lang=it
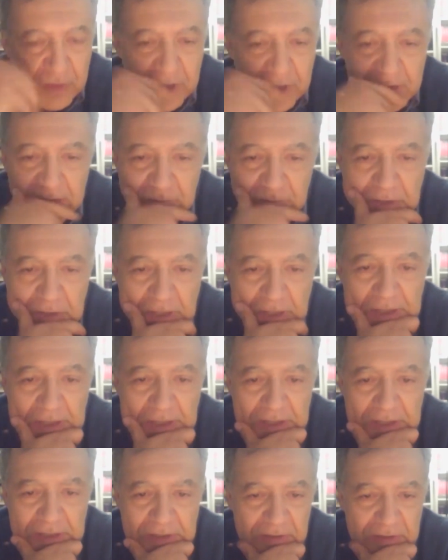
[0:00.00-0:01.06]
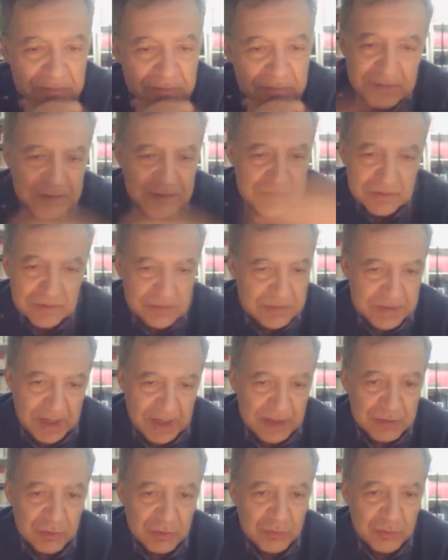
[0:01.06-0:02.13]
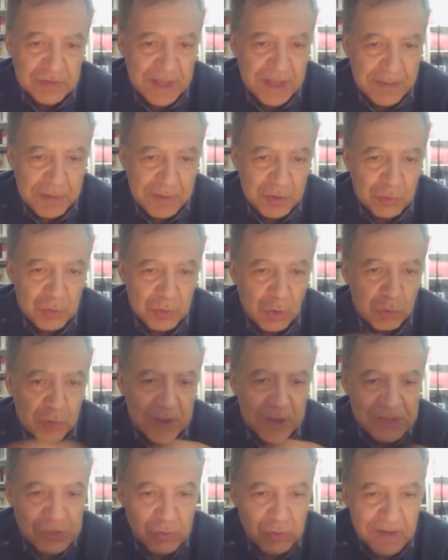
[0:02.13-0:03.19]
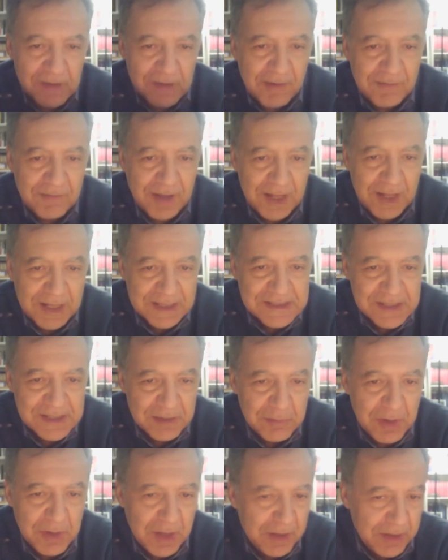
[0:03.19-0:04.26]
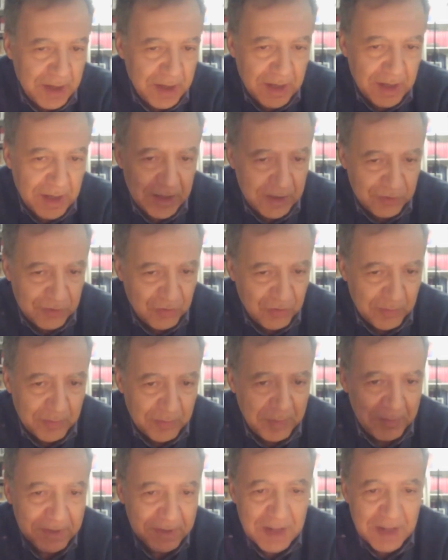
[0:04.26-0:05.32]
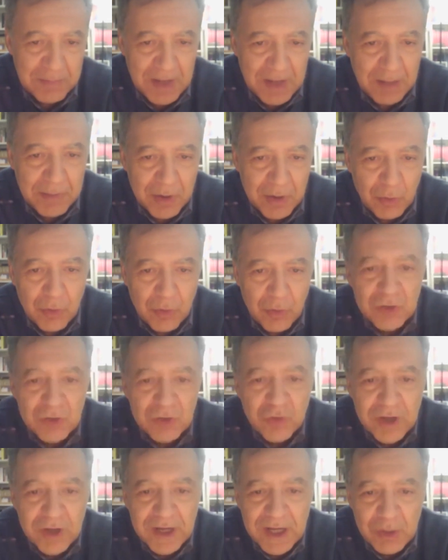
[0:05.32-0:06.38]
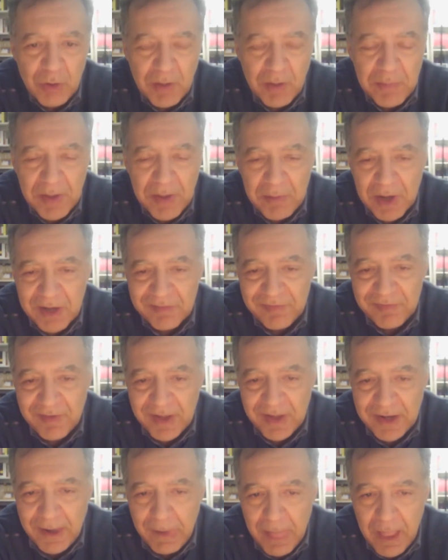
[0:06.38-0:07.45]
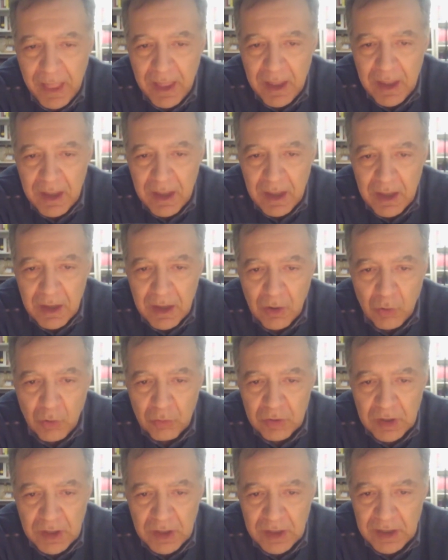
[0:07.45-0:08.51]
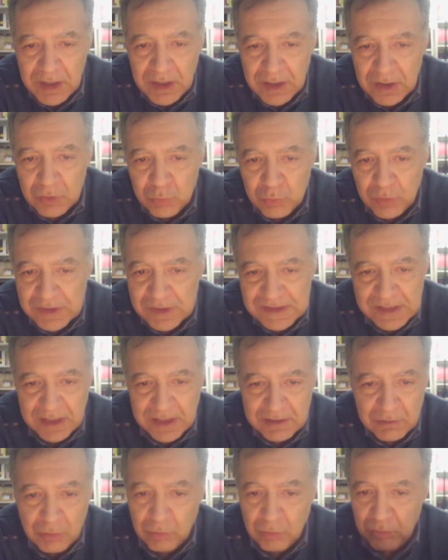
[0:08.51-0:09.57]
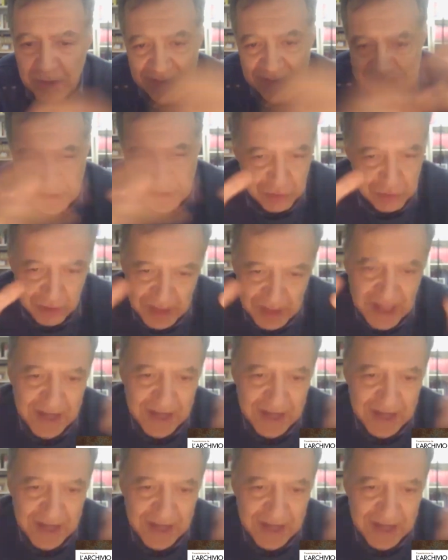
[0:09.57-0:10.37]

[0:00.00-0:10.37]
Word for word: di una, tra l'altro di un tema, di un nodo che sollevava Alex Ebel nel, diciamo, prima di darmi la parola, cioè che noi abbiamo a che fare con, eh, con, una straordinaria